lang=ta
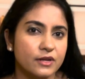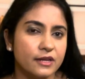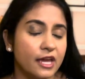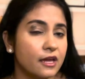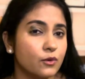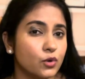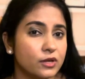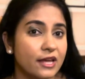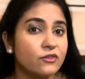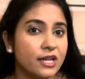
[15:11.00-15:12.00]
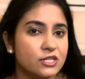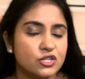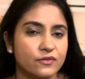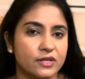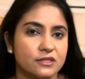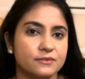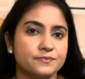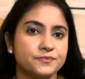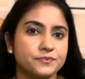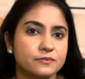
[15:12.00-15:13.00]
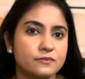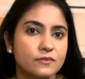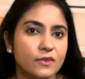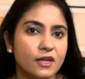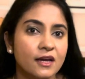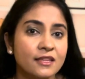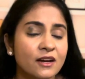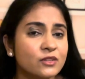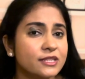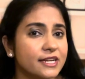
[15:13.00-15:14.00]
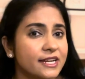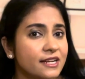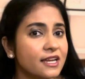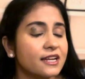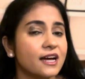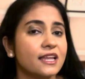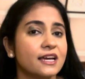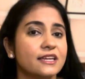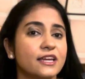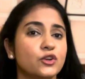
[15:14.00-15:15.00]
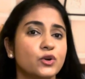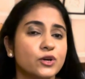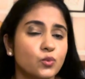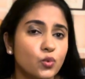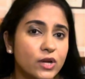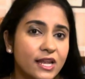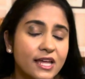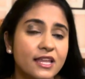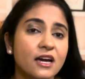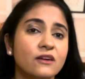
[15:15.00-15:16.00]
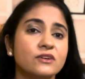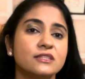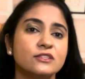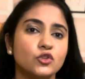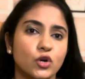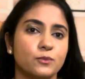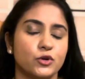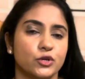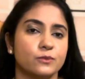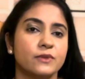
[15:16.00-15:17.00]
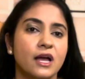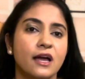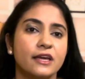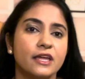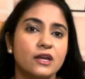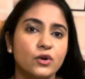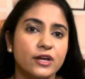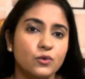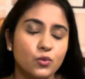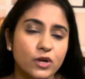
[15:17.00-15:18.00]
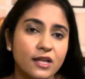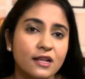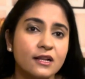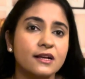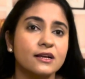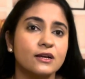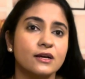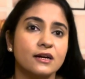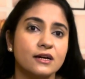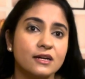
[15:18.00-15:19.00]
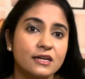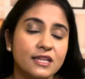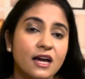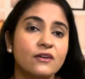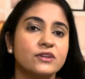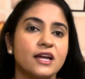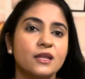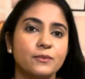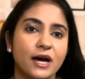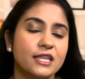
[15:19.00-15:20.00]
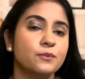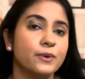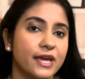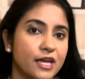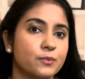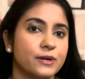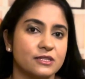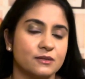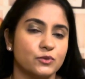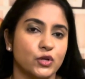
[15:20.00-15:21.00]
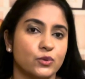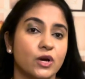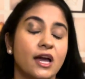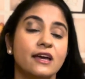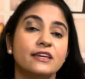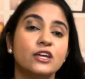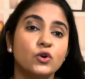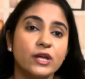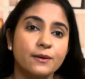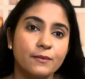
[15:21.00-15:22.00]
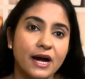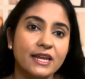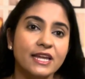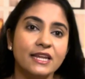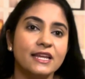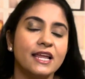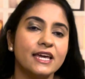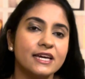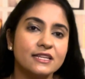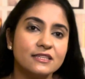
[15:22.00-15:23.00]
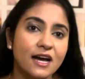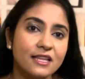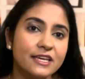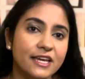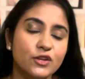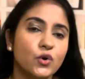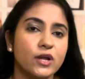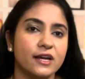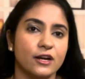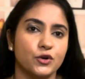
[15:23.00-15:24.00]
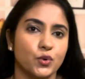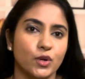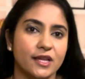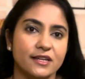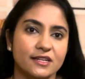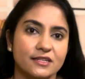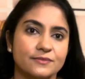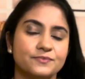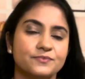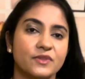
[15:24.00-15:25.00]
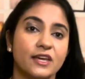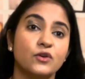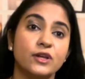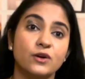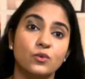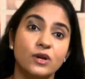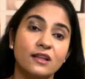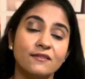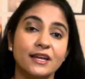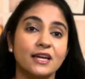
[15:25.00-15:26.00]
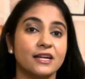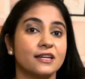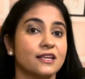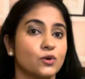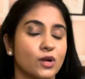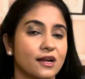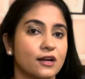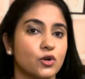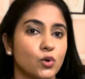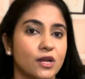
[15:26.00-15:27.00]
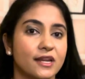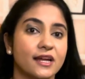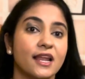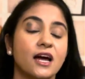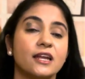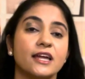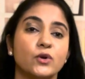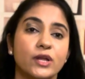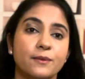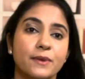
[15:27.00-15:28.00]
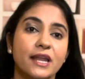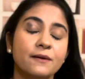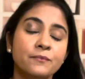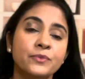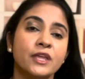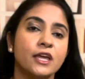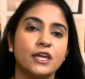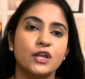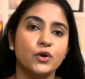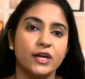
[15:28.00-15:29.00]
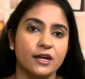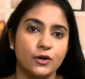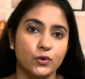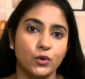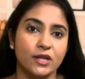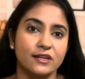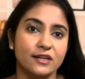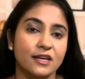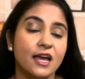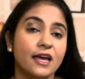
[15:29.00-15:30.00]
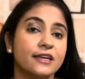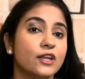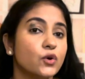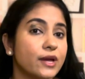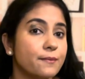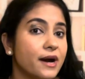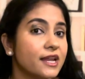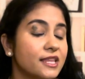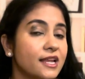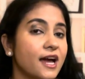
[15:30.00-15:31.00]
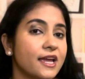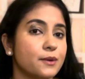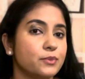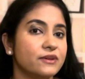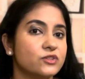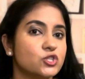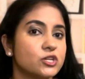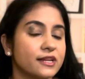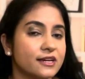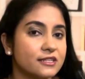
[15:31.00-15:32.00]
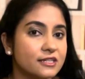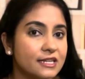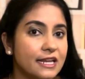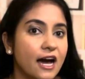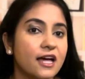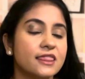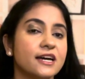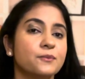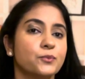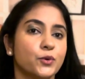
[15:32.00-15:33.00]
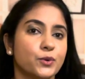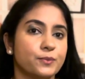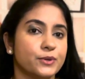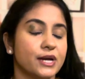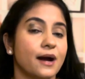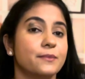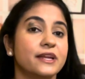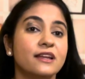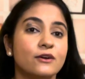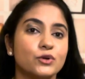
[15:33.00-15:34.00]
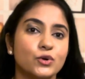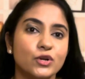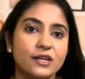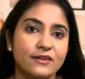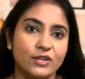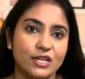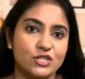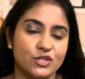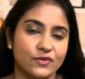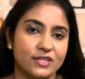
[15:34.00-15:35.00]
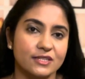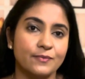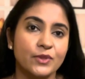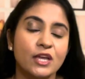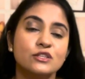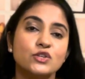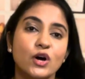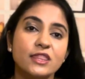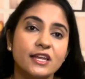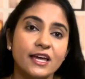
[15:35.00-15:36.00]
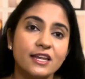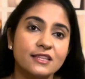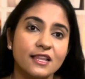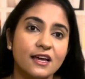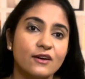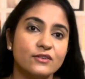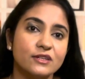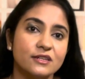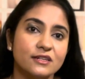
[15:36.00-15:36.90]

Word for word: நே ஒரு ரெவலேஷன் வருது அதாவது இந்த ஹிட்லரால் என்னுடைய உடலை தான் வந்து தொட முடியும் என்னுடைய உடல் எனக்கு தான் அவனால் பாதிப்பை ஏற்படுத்த முடியும் என்னுடைய மனநிலைங்கிறது அது என்னோட கண்ட்ரோலில் இருக்குது என்னுடைய உடல் வேணால் ஹிட்லரோட கண்ட்ரோலில் இருக்கலாம் ஆனால் என்னுடைய மனம் என்னுடைய கண்ட்ரோலில் இருக்குது என்னுடைய மனதை நான் எப்படி வச்சுக்கிறேங்கிறதுக்கு நான் தான் பொறுப்பு அப்படின்னு அவருக்கு ஒரு ரெவல்யூஷன் வருது ஸோ அந்த நேரத்தில் அவர்